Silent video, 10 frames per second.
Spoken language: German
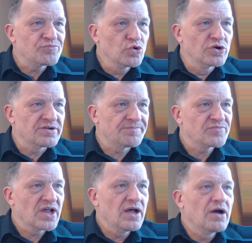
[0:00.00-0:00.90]
Gut.
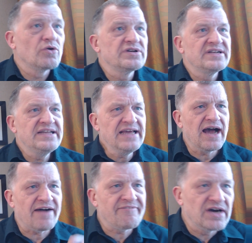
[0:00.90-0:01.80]
Und
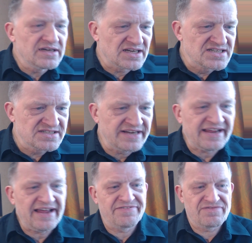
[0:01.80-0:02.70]
hier haben wir das
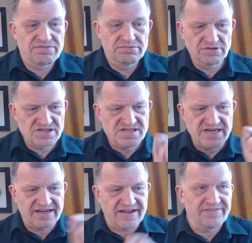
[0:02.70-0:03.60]
ZDF. Das
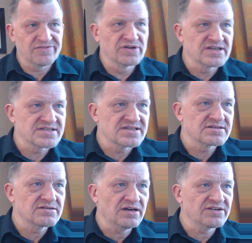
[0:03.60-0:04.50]
ZDF, und das
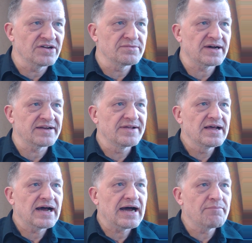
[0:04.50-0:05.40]
ist, da schauen Sie mal an.
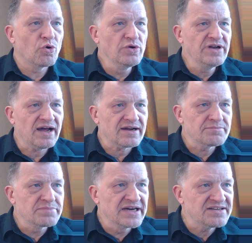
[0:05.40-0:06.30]
Am
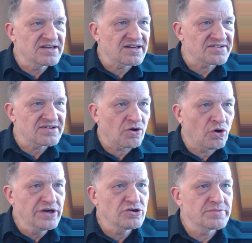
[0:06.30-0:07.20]
Montag berichtet das
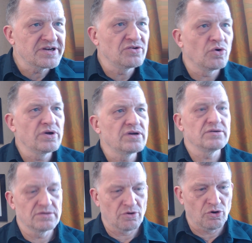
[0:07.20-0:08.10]
heute über die Neu
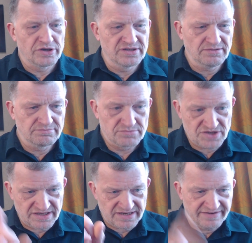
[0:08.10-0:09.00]
heute
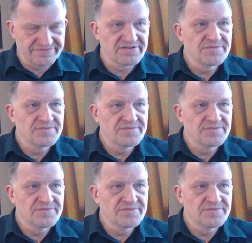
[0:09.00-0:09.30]
ZDF